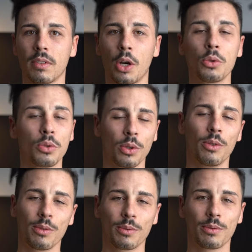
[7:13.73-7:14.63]

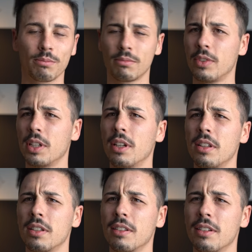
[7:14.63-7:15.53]
Auto. Wie nennt
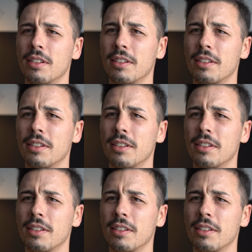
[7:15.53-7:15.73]
sich das?